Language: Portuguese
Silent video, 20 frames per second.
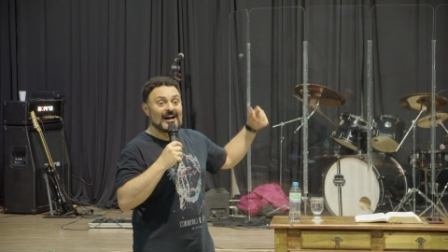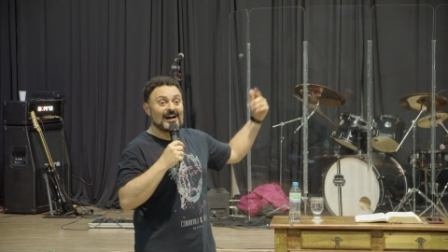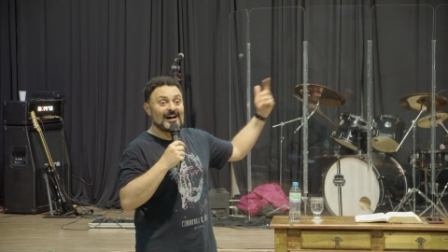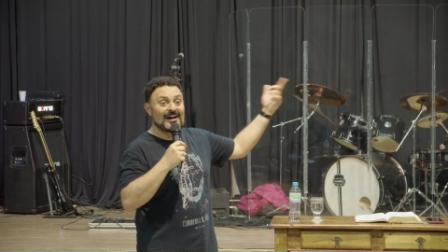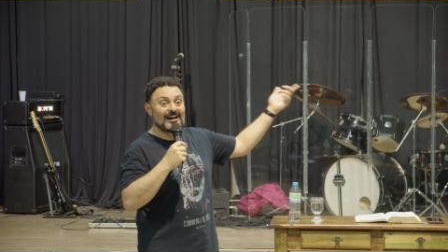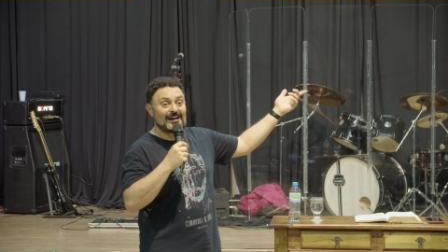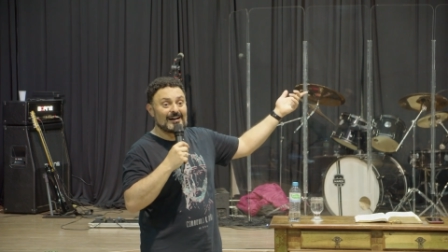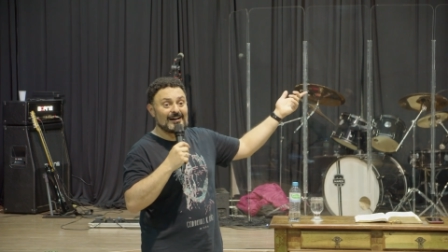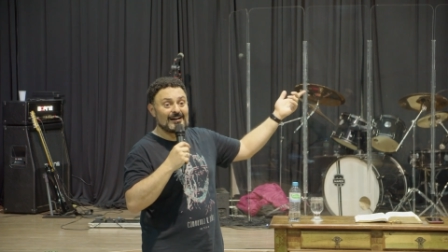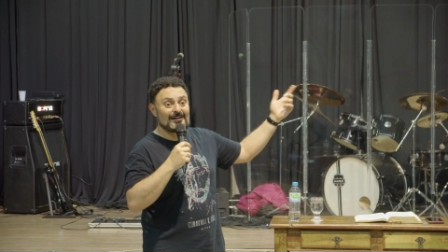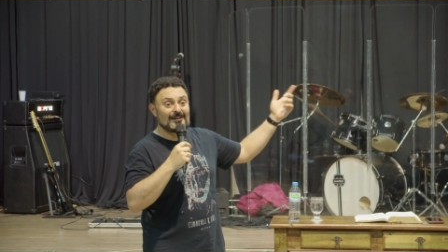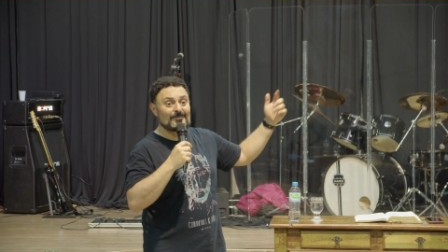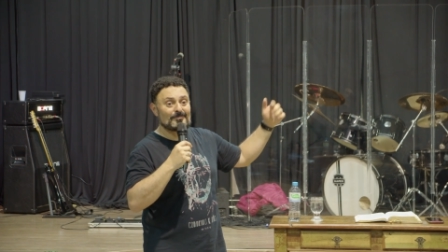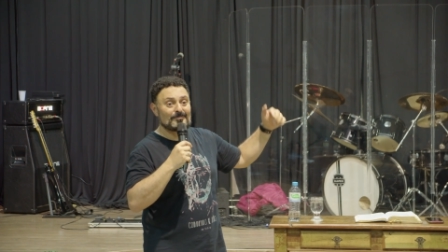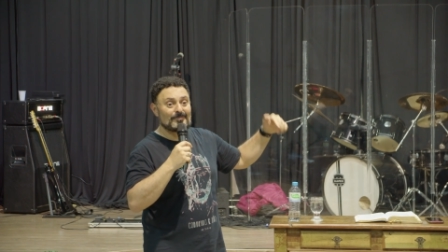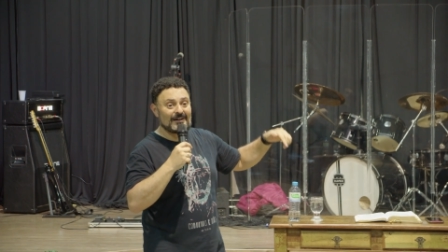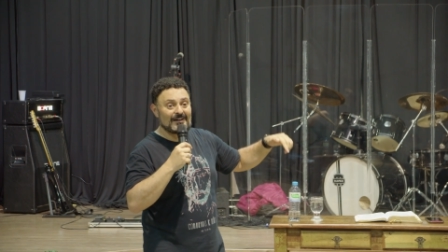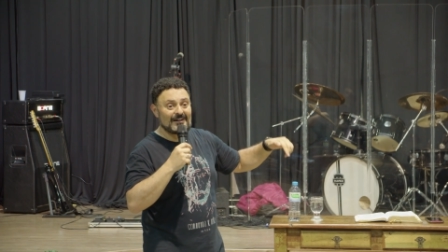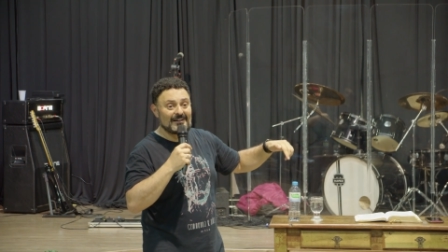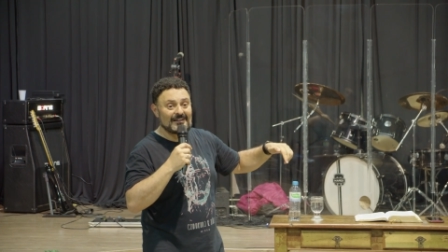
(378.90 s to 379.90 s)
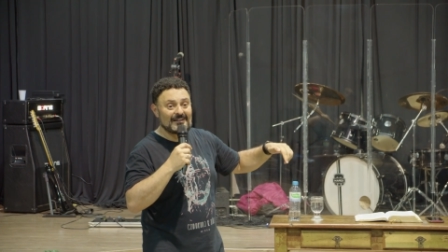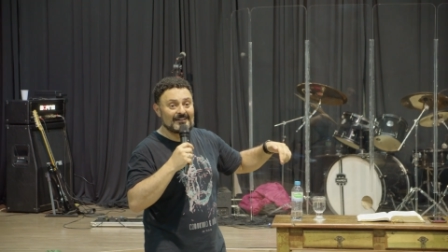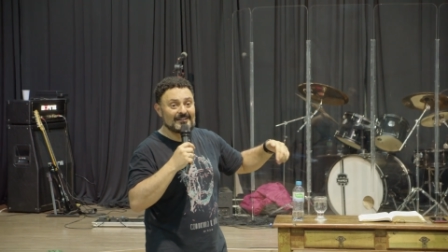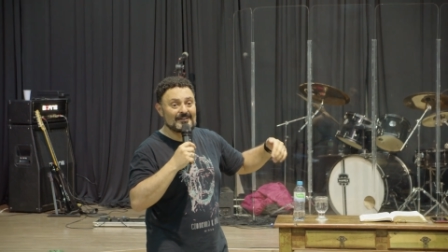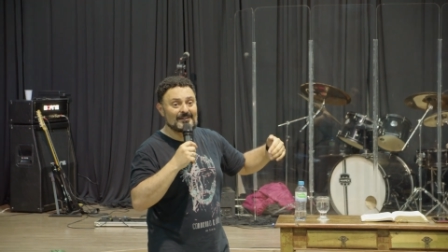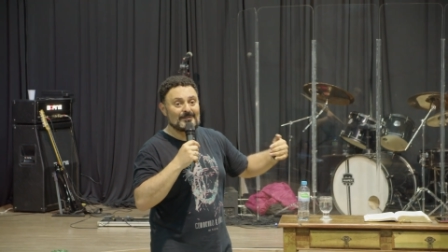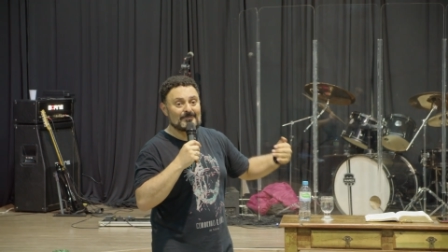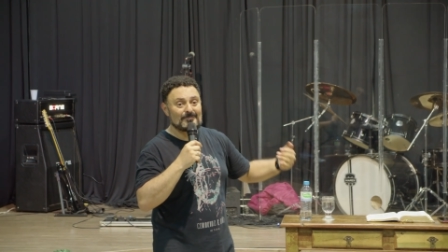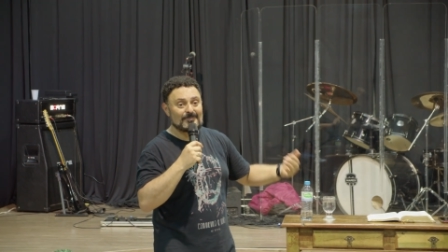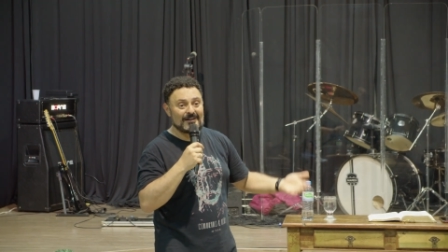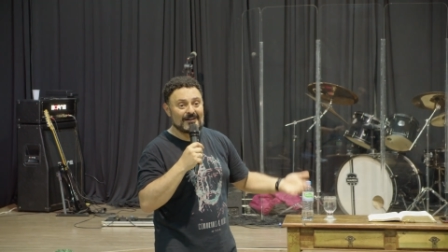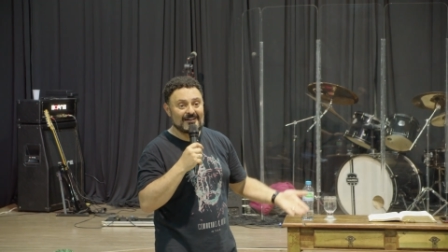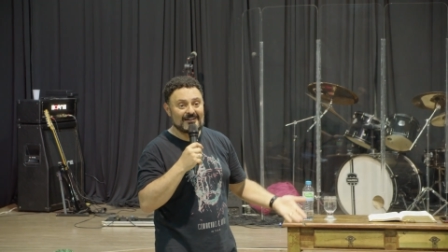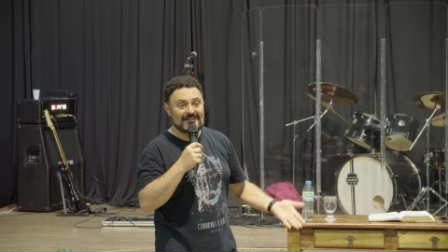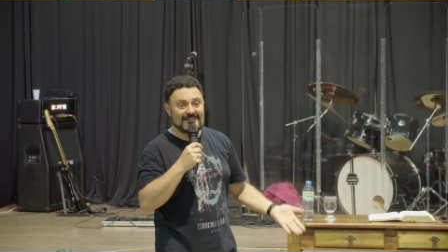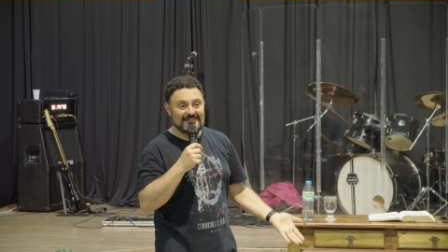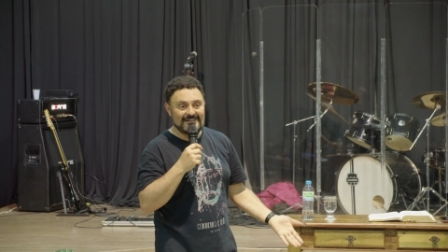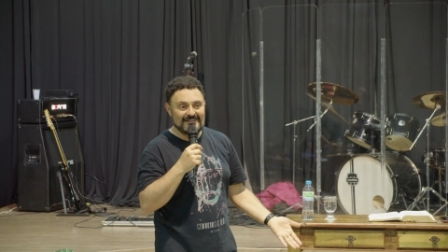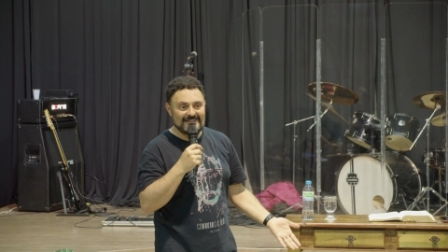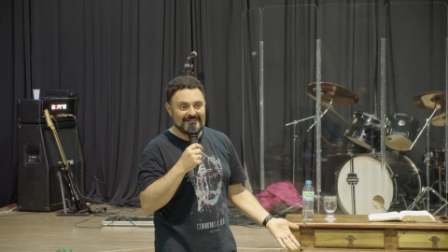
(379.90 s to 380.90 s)
Abba,
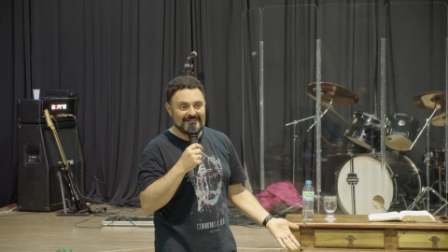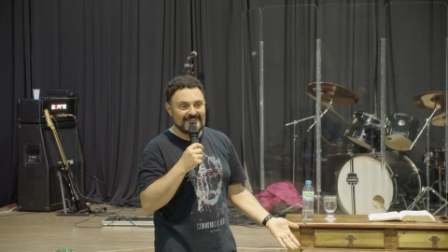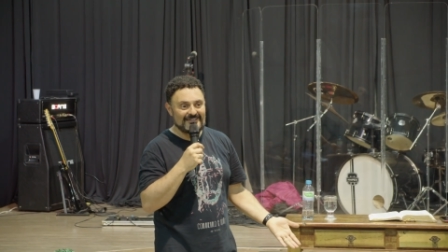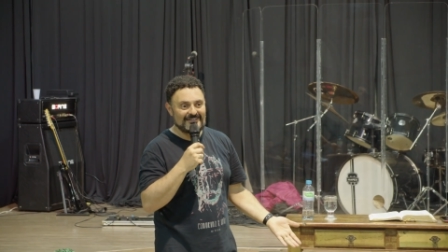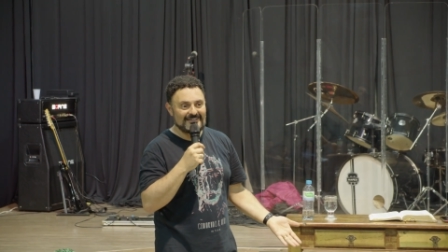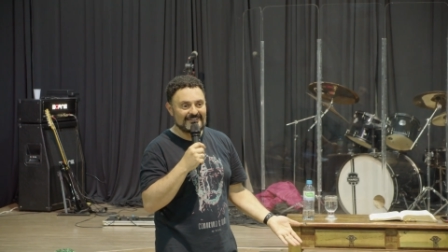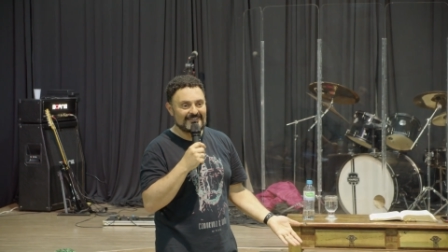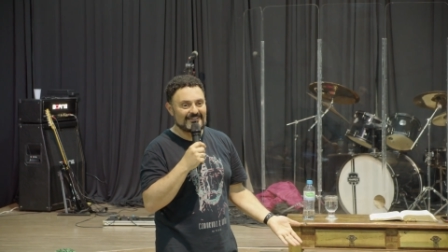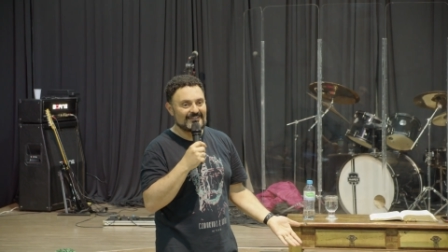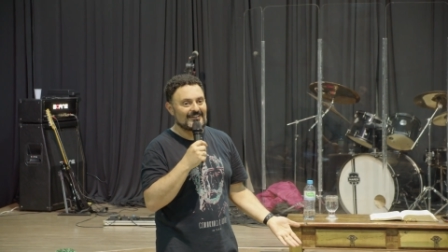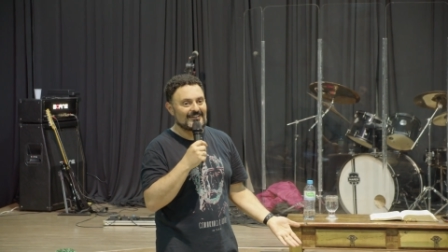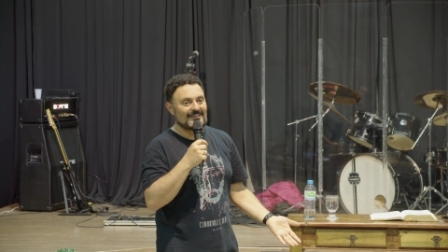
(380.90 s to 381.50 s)
Pai.